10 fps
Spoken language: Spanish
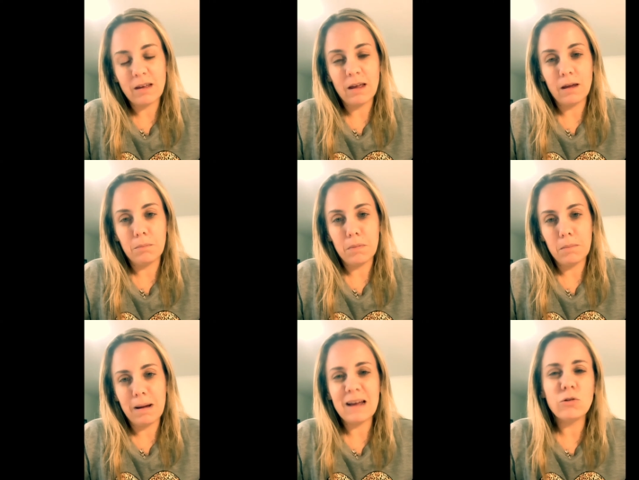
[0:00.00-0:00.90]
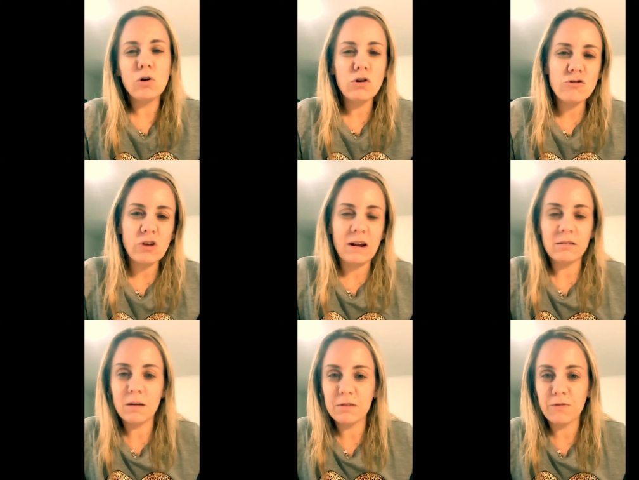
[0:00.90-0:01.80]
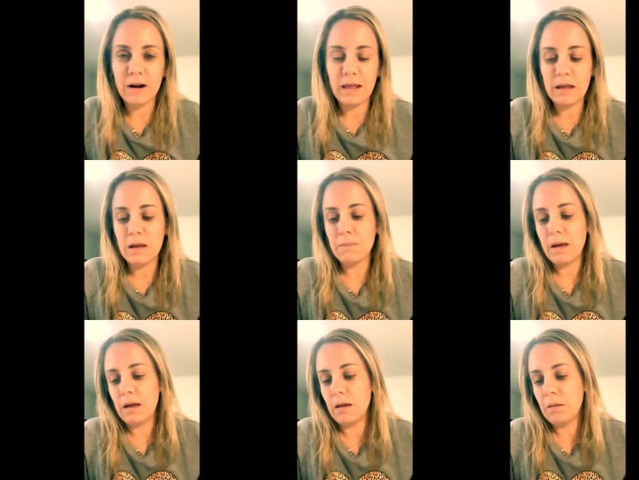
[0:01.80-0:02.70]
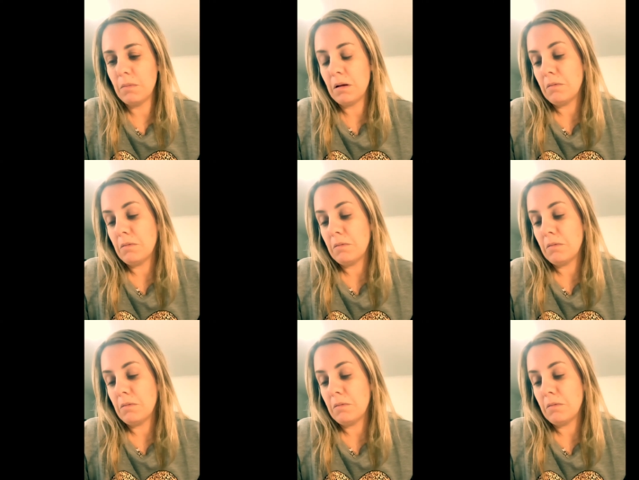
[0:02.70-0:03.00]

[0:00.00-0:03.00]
eh, más que todos los que sefaradim, eh,